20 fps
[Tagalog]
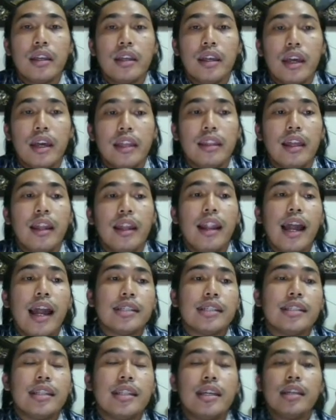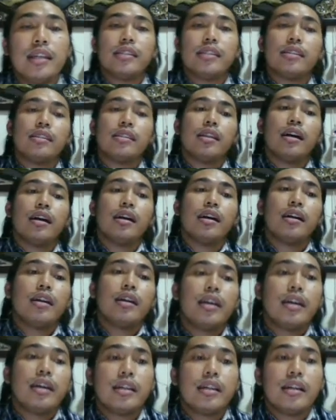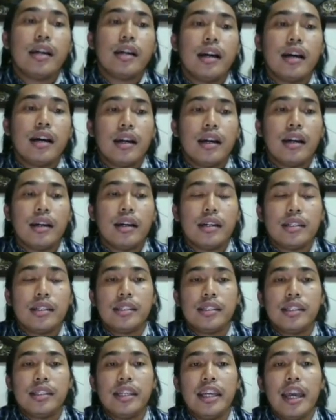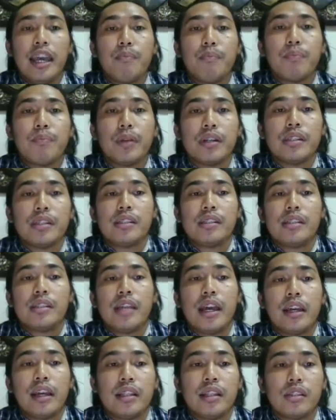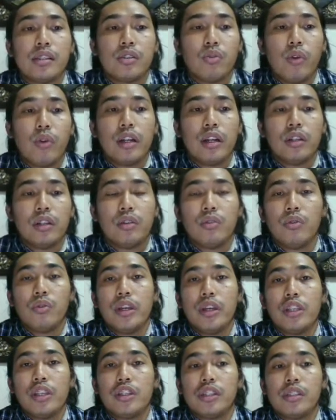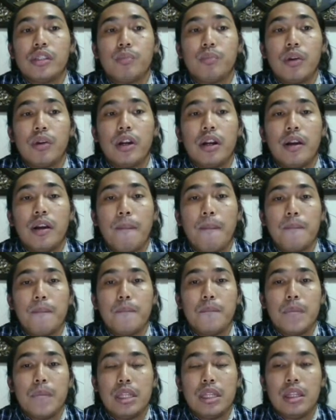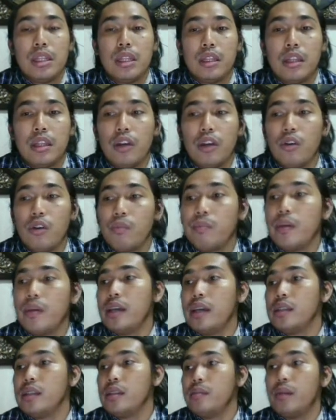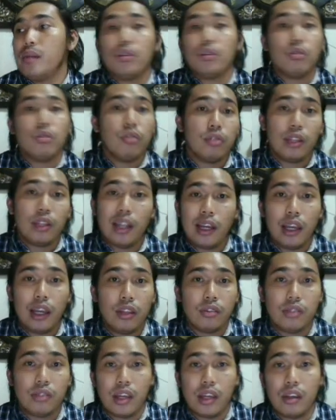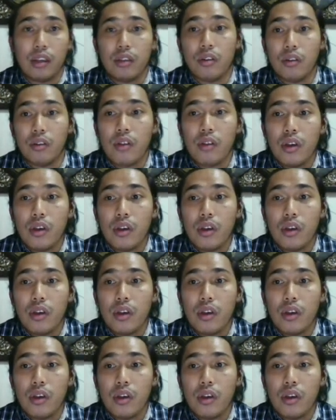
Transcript: and then lastly is the uh, ah, cm per second square to inches per minute. I hope guys na makatulong talaga ito sa inyo.